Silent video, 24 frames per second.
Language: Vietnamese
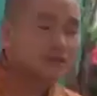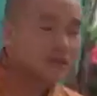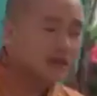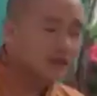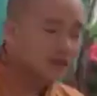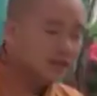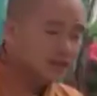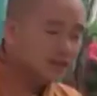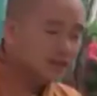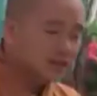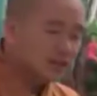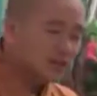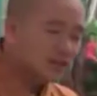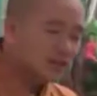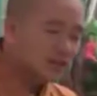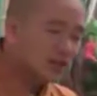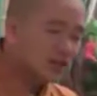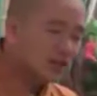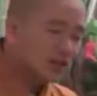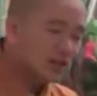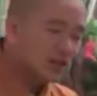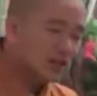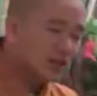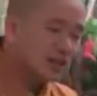Sái tịnh có
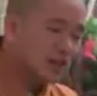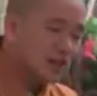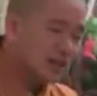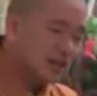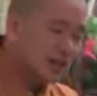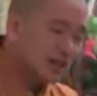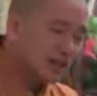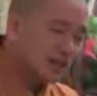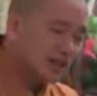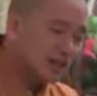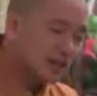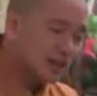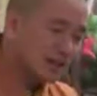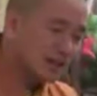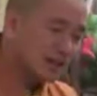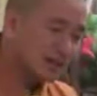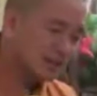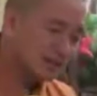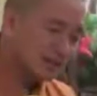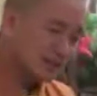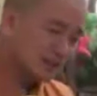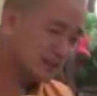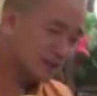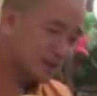nghĩa là
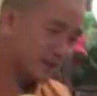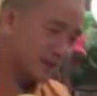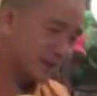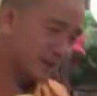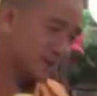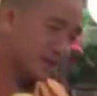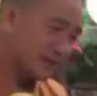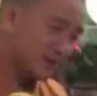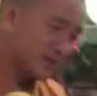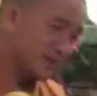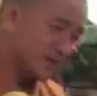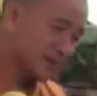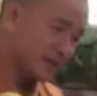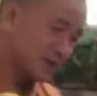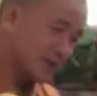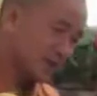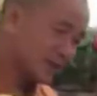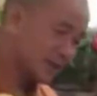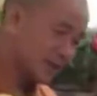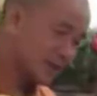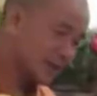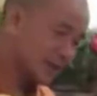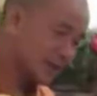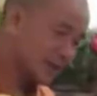mình
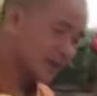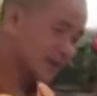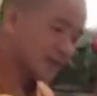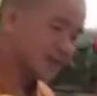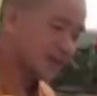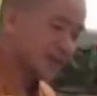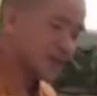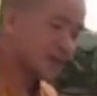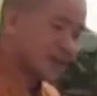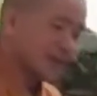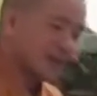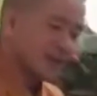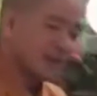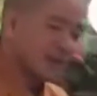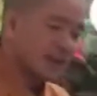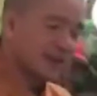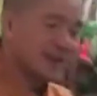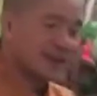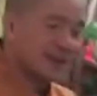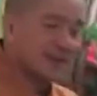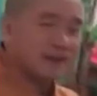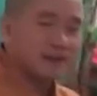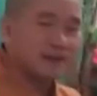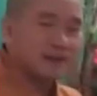lấy cái ly nước rồi
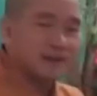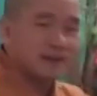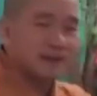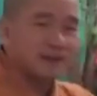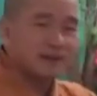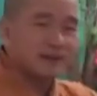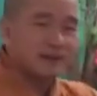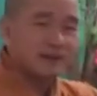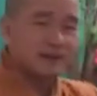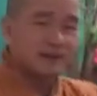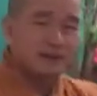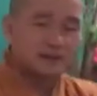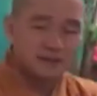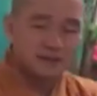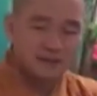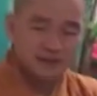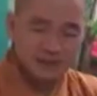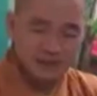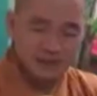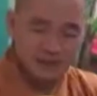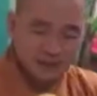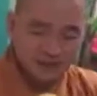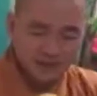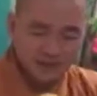nè, cái
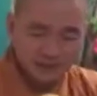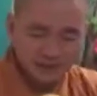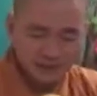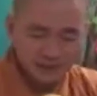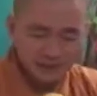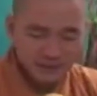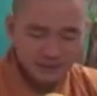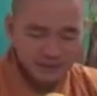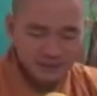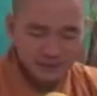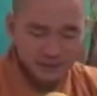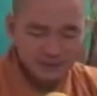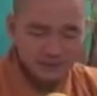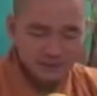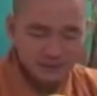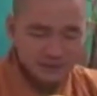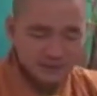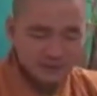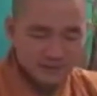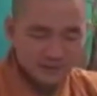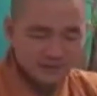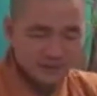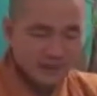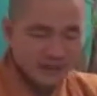mình
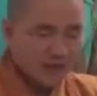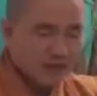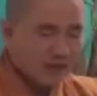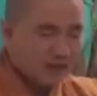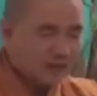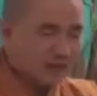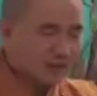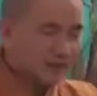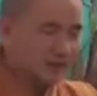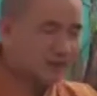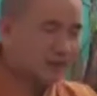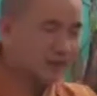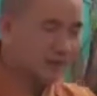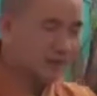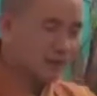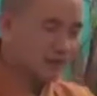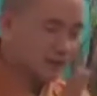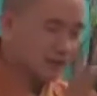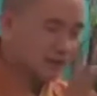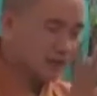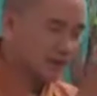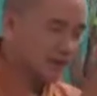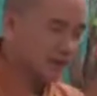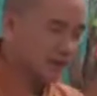bắt ấn mình
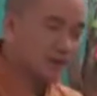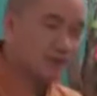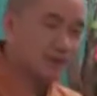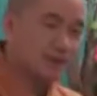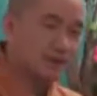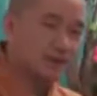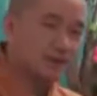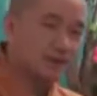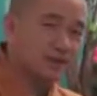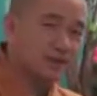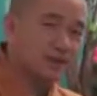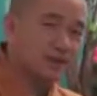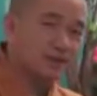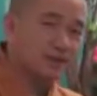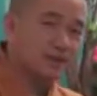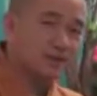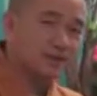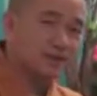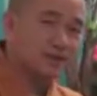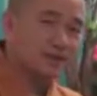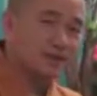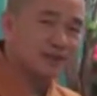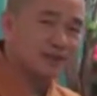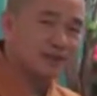
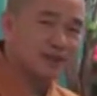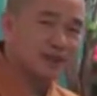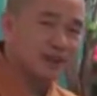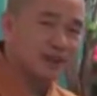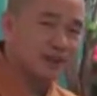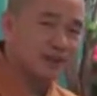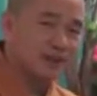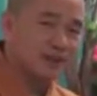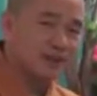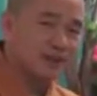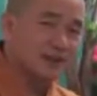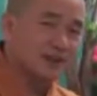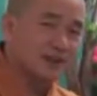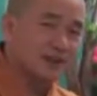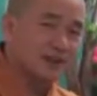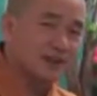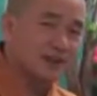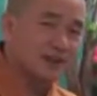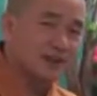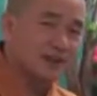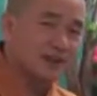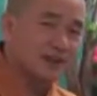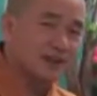chúng đó vậy đó,